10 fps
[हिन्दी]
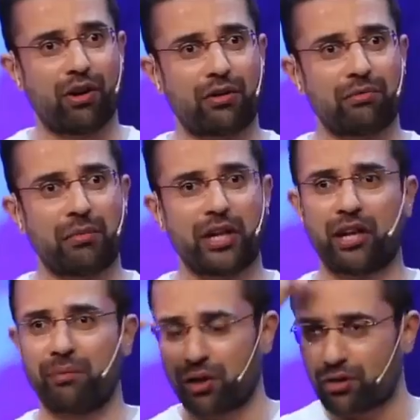और
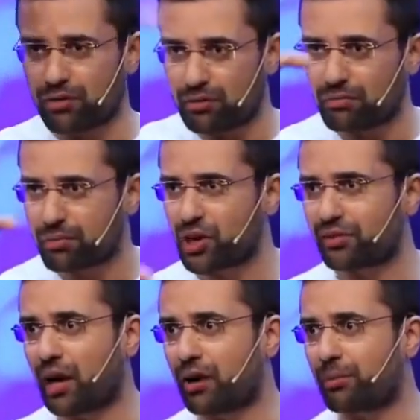महीने का मानो
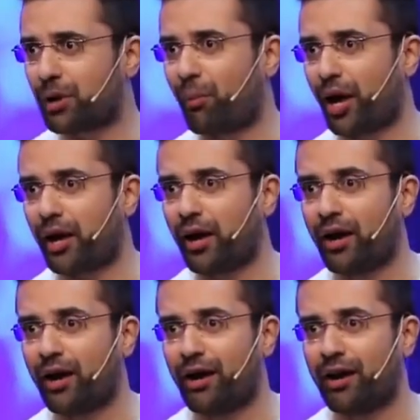पचास लाख रुपए कमा रहा है